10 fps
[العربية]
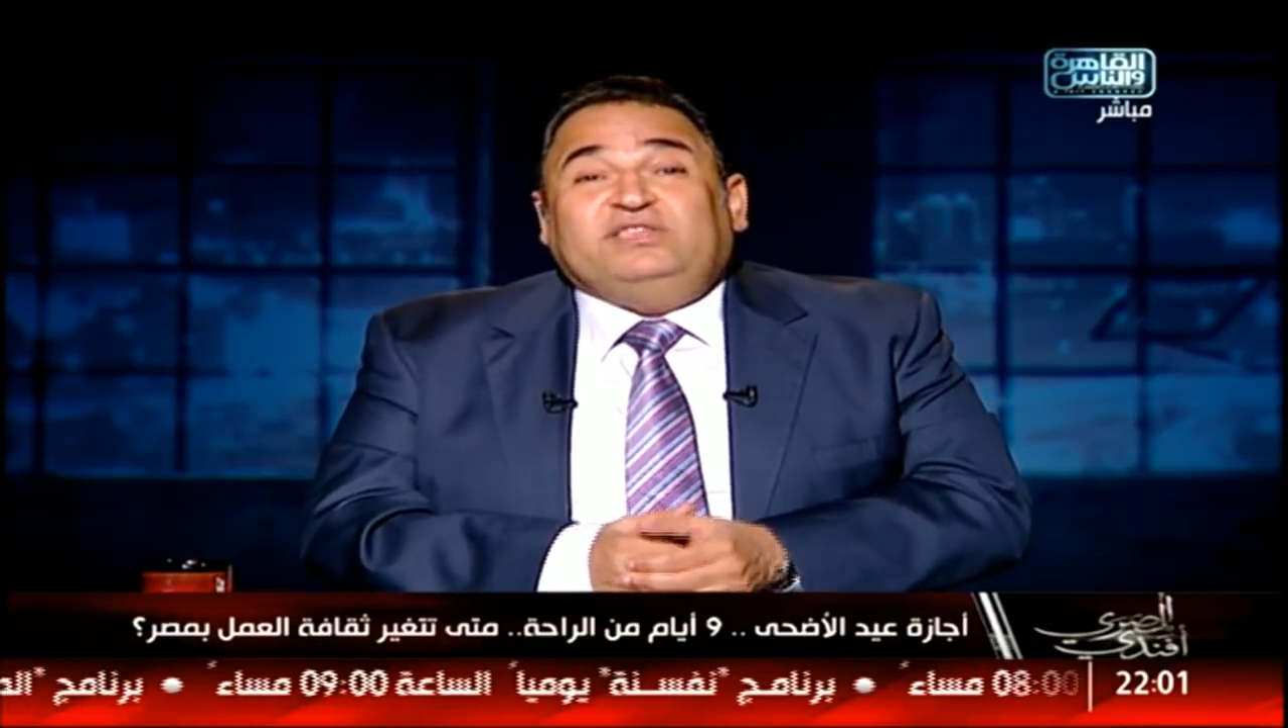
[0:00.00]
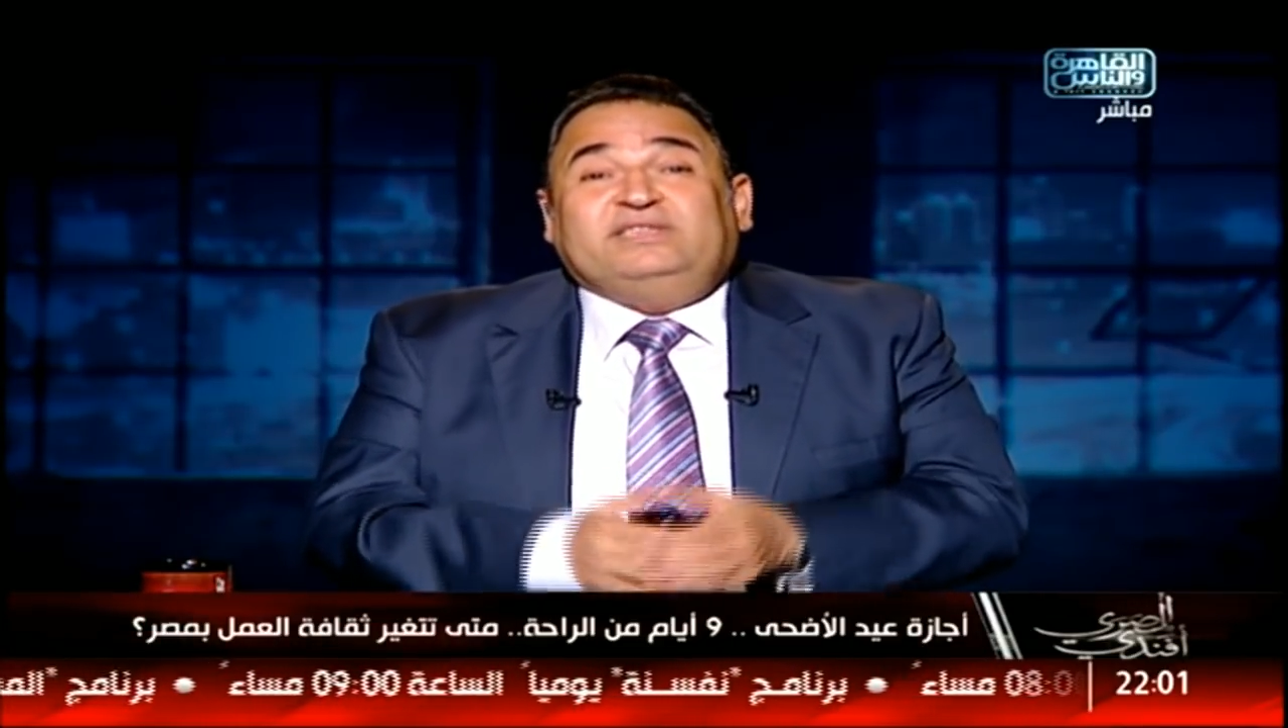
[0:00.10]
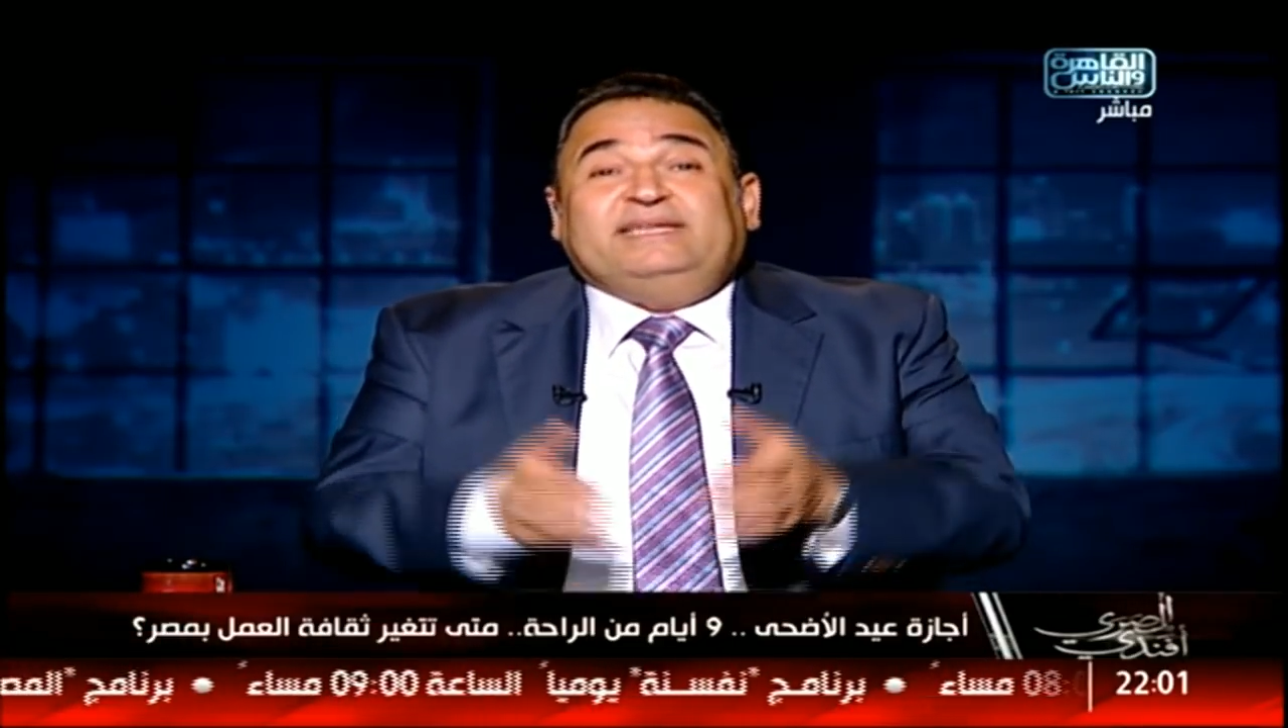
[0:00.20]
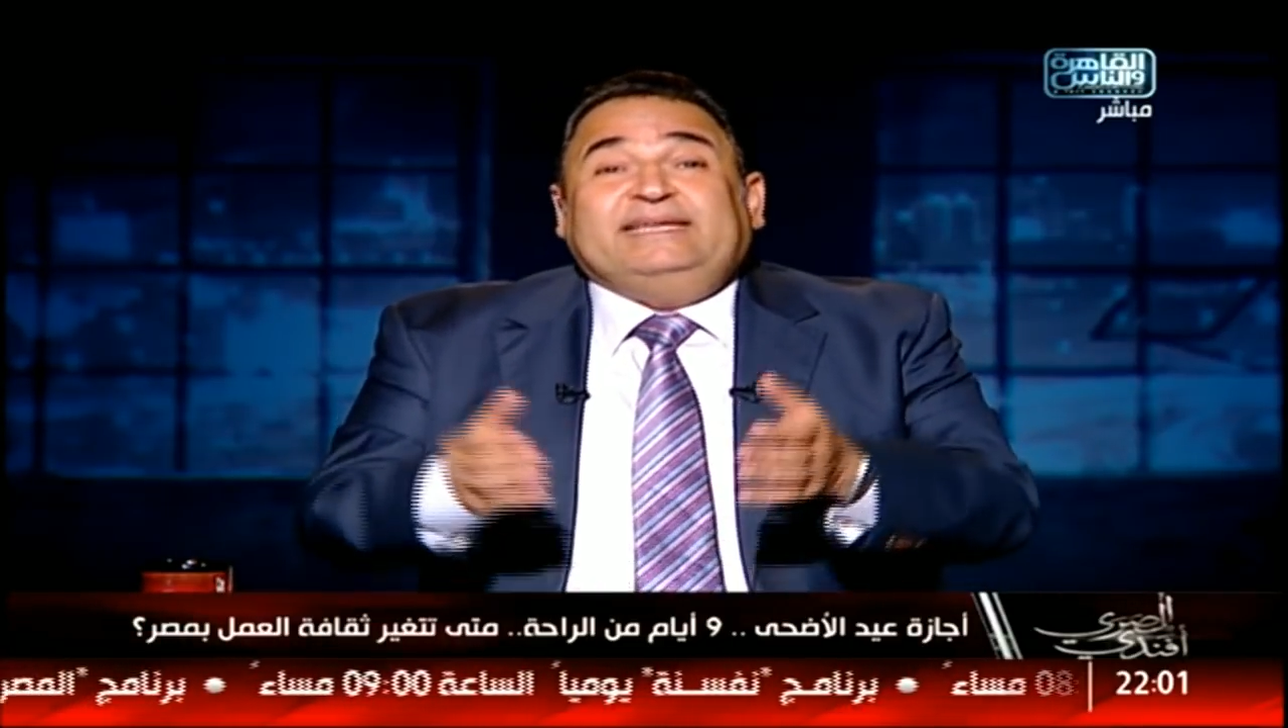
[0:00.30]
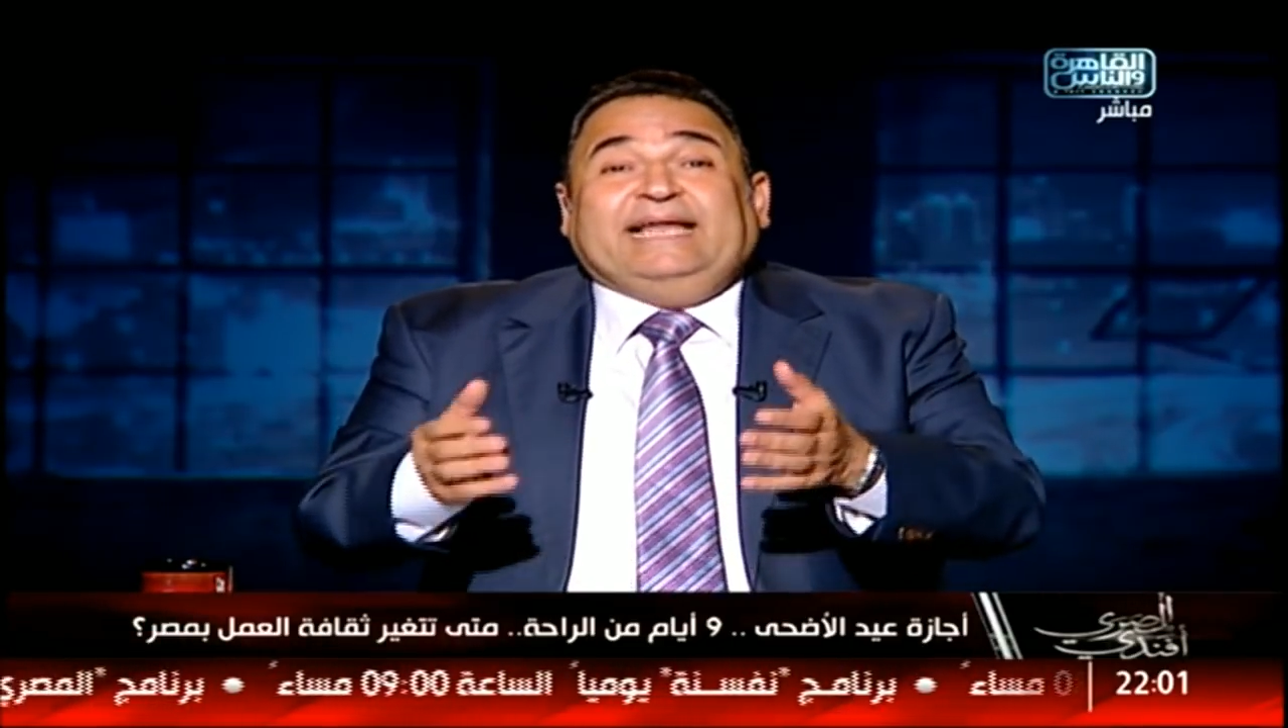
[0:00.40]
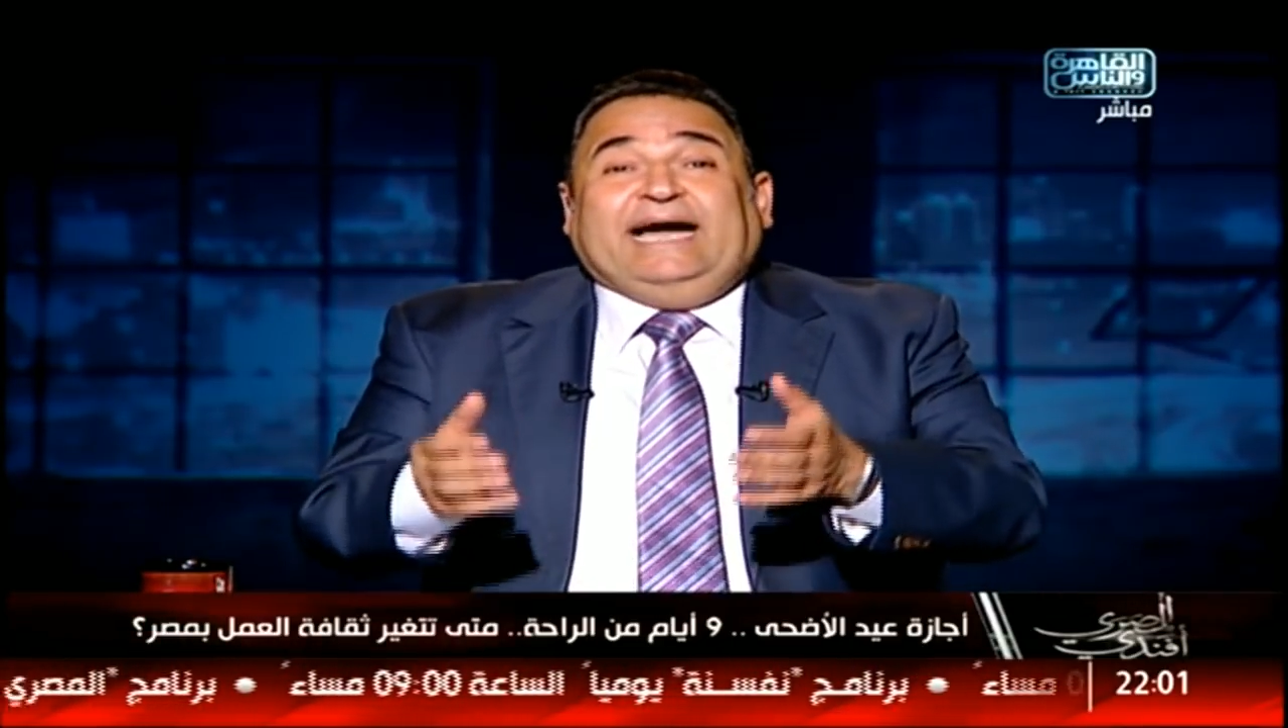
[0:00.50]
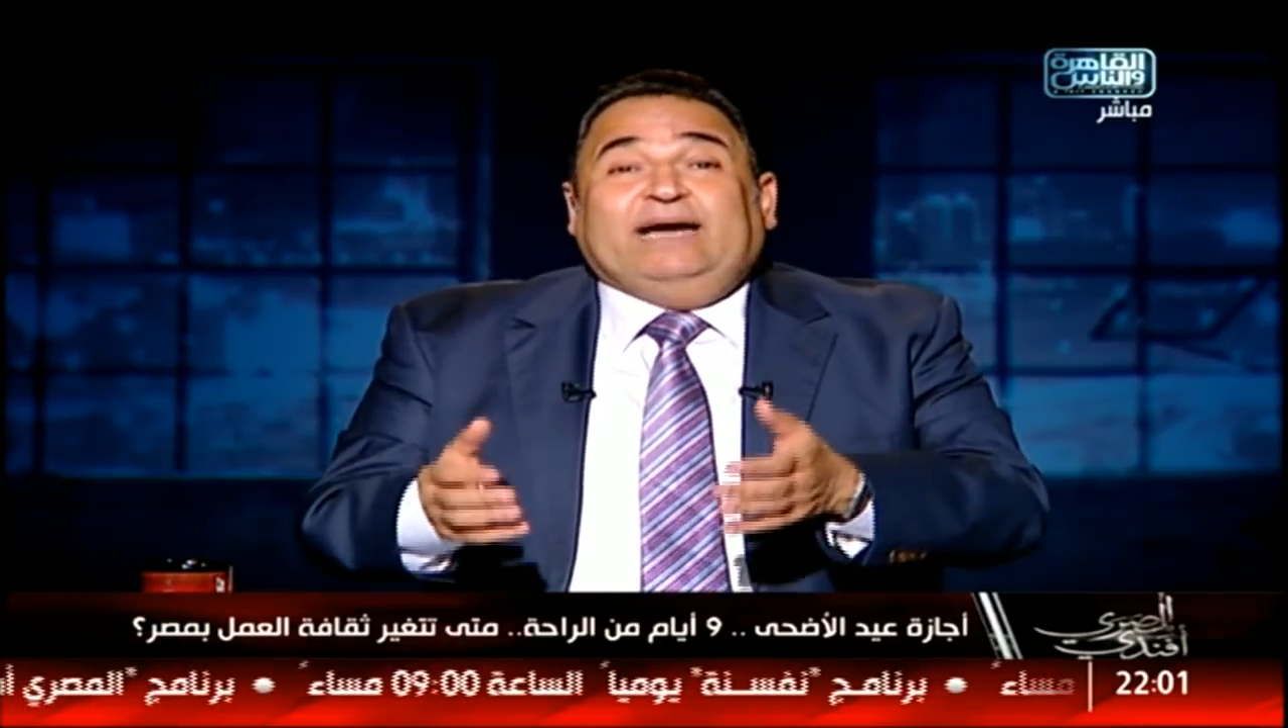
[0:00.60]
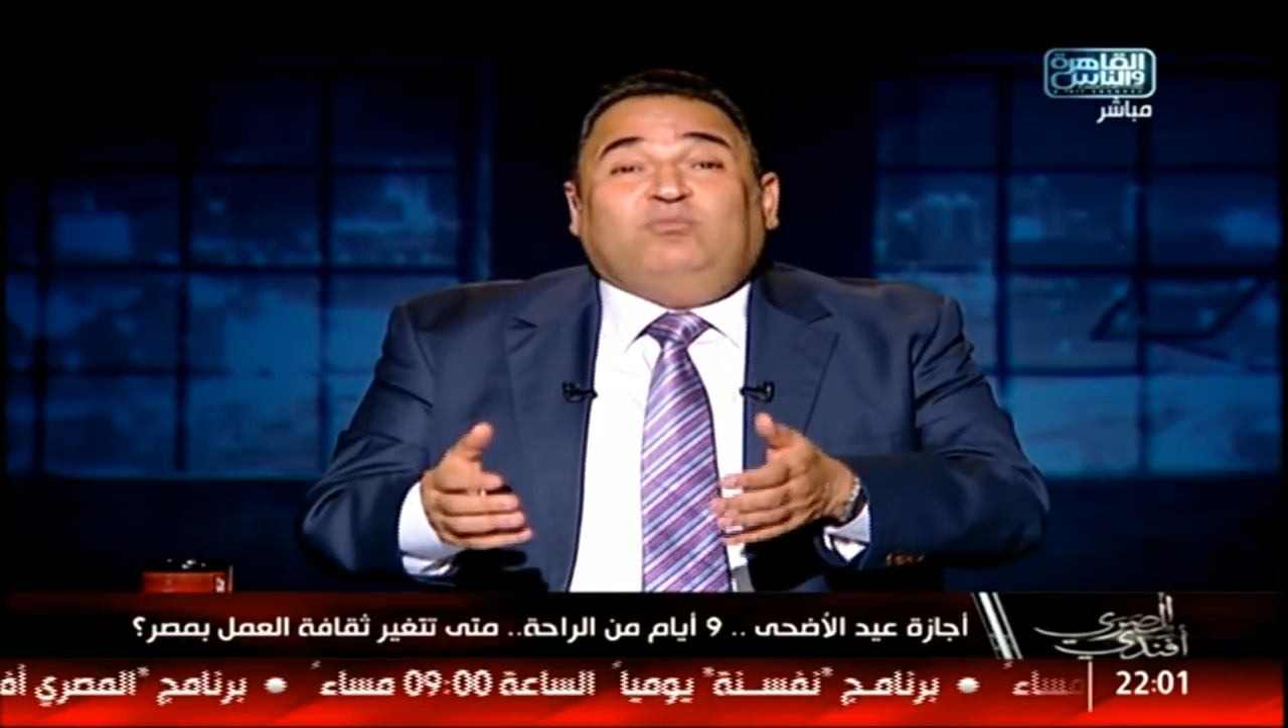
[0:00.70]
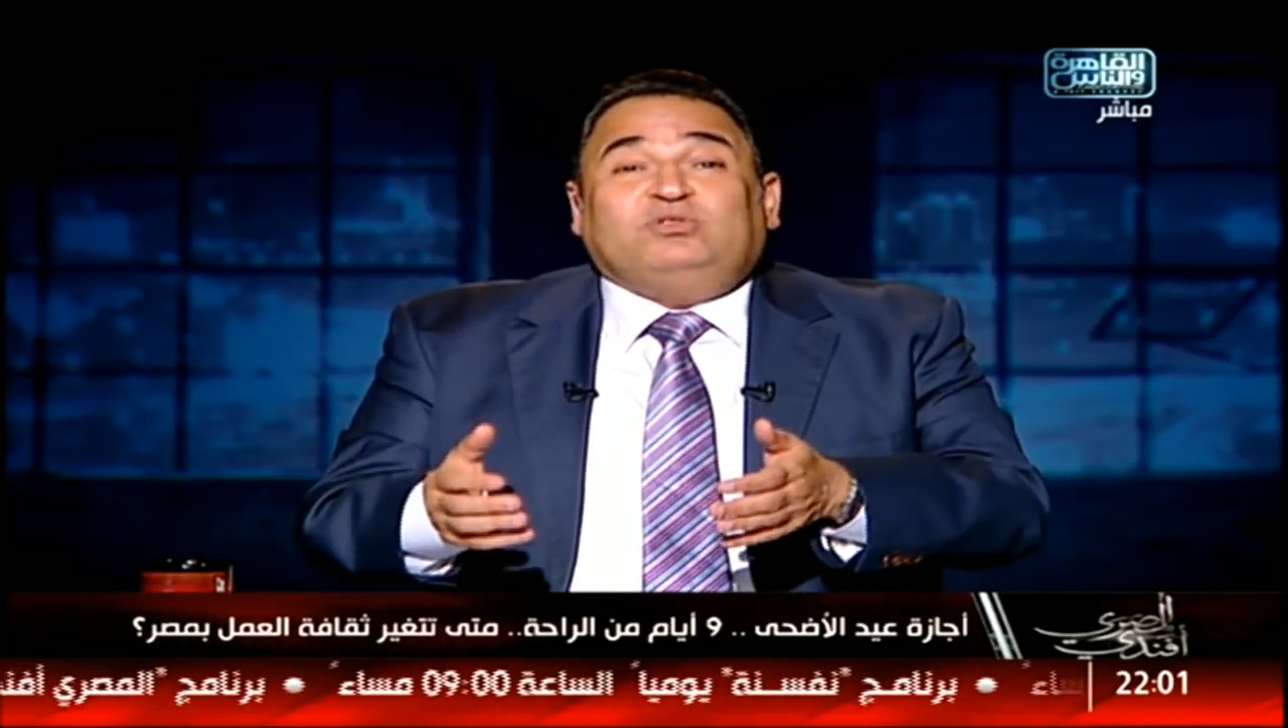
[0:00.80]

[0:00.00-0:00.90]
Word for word: الدين العام